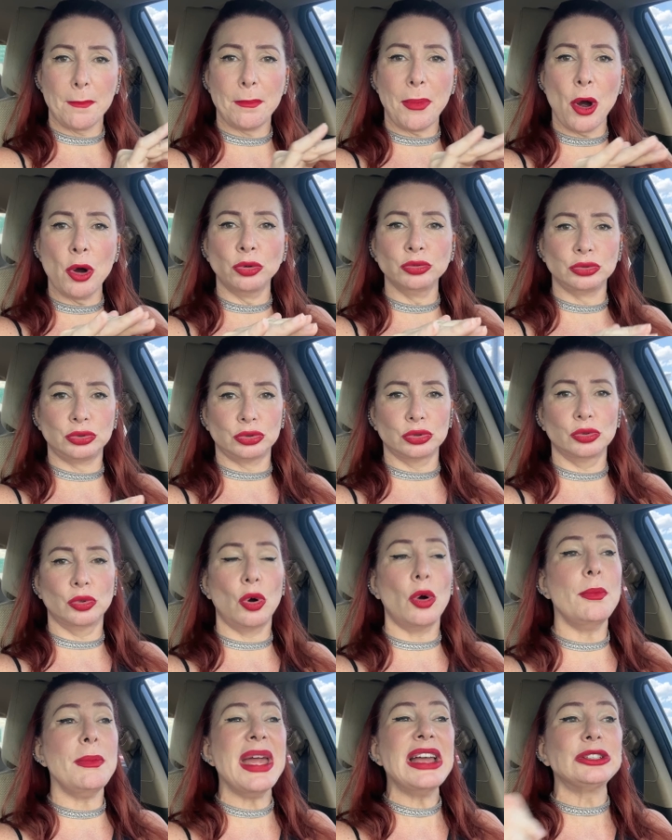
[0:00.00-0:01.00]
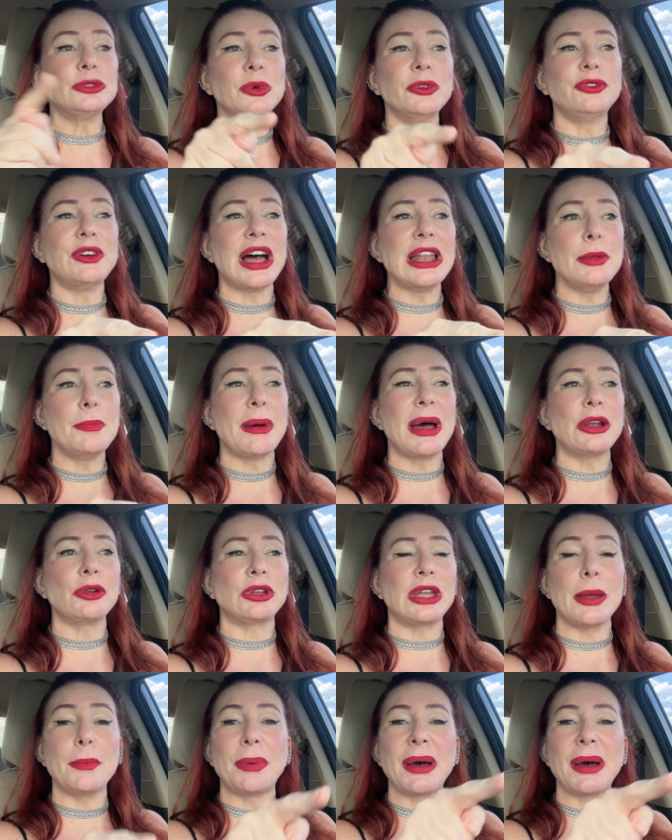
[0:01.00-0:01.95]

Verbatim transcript: Ponto. O mesmo vale para o quê?